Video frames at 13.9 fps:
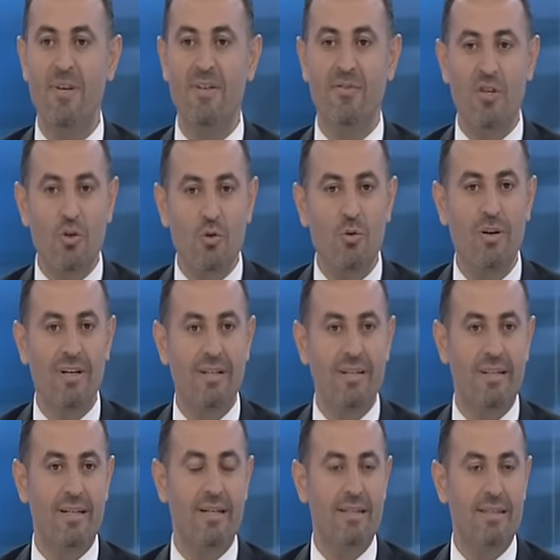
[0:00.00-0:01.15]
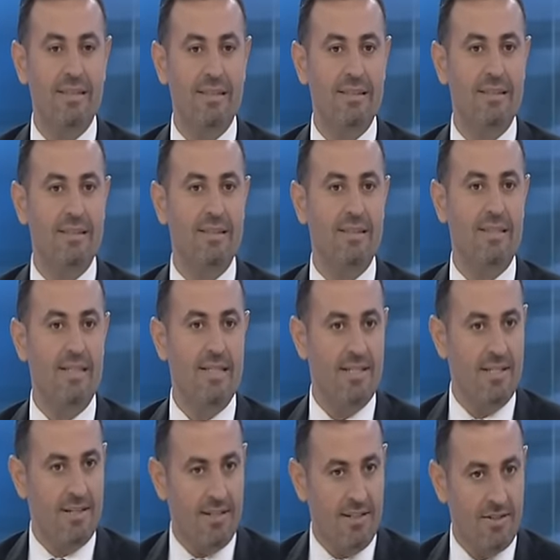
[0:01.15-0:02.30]
Ve şu anda e,
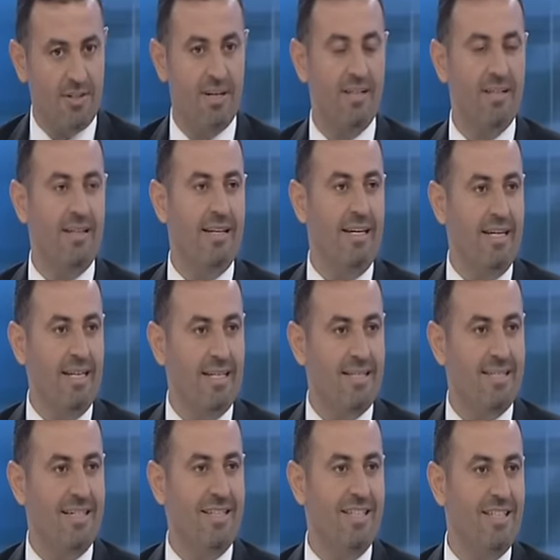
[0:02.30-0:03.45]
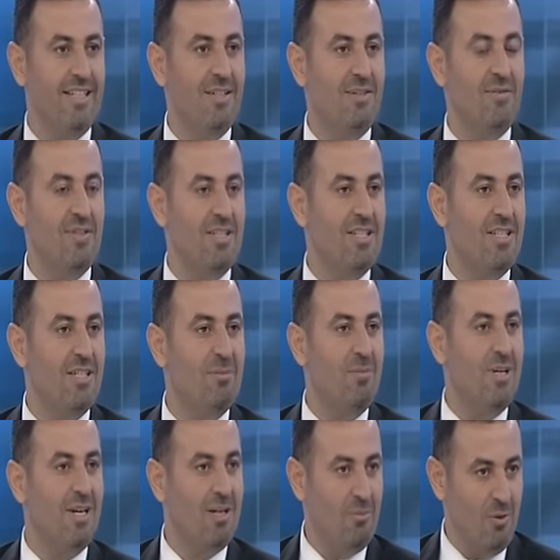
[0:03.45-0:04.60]
gerçekleşen LYS 2 fizik,
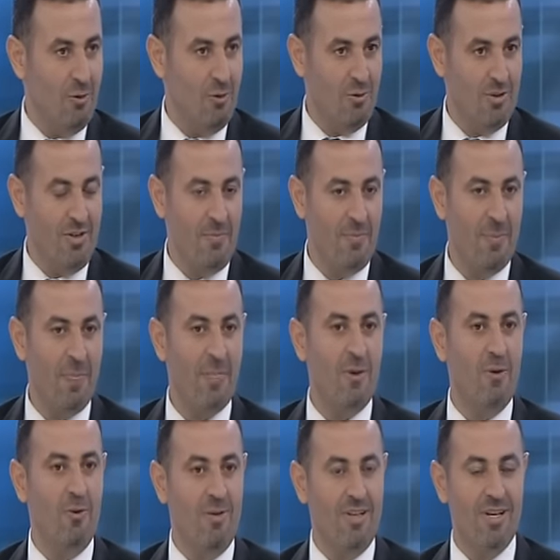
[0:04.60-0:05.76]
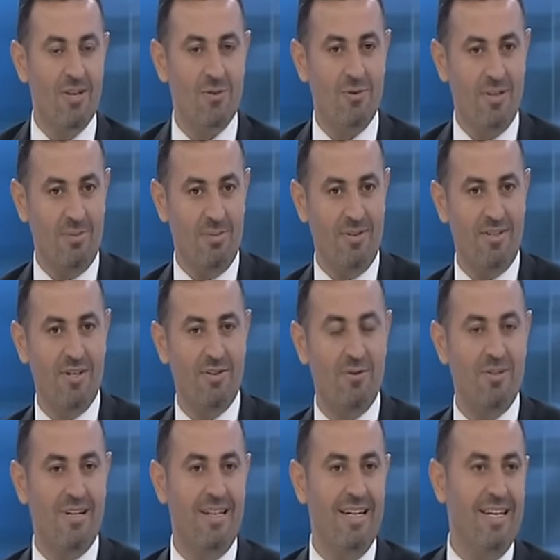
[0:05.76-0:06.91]
kimya, biyoloji, evet. öğleden sonra yapılacak
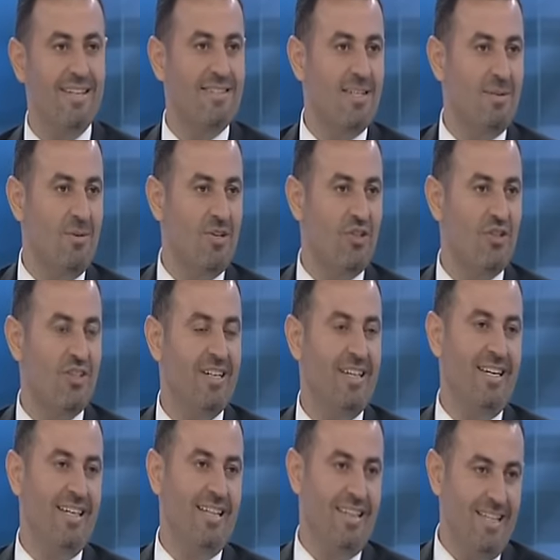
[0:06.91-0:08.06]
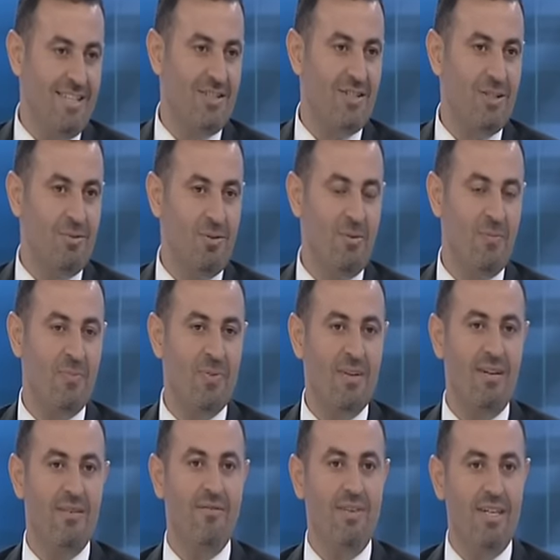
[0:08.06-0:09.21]
olan LYS 5 dil sınavı
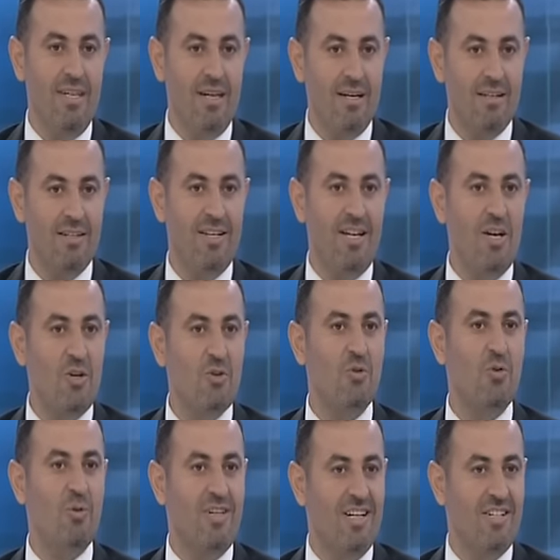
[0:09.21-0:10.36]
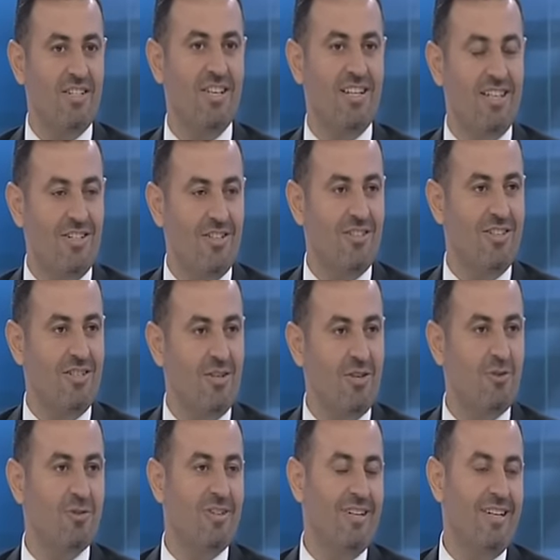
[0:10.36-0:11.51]
ve yarın en son gerçekleştirecek
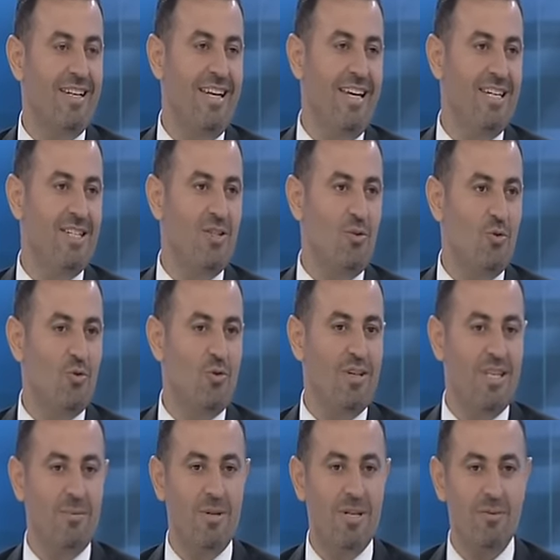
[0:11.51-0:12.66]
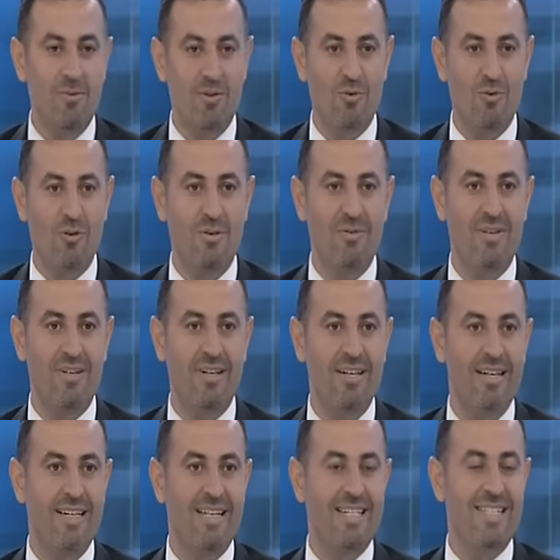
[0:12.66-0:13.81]
olan LS3 e Edebiyat ve Coğrafya
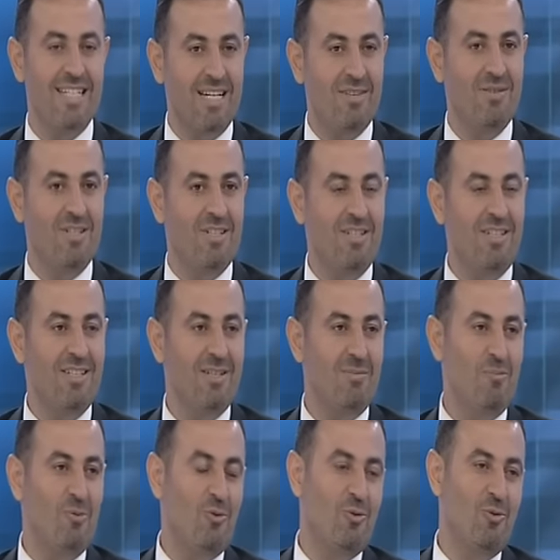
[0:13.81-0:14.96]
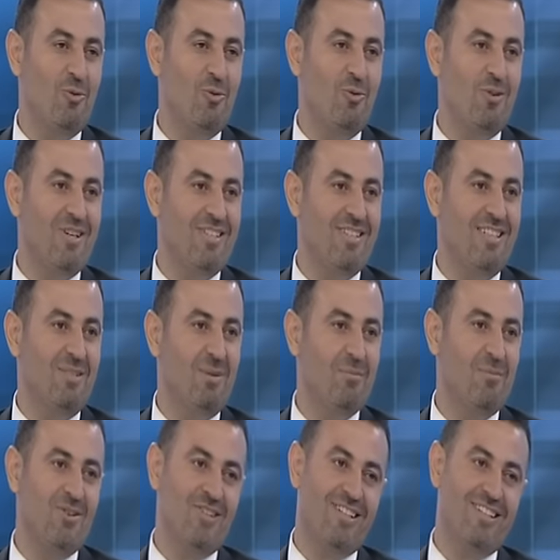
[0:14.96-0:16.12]
sınavı için bütün öğrencilerime
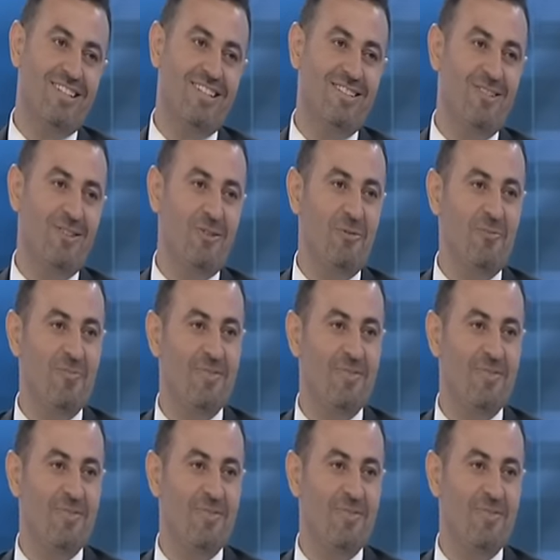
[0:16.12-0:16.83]
başarılar diliyorum.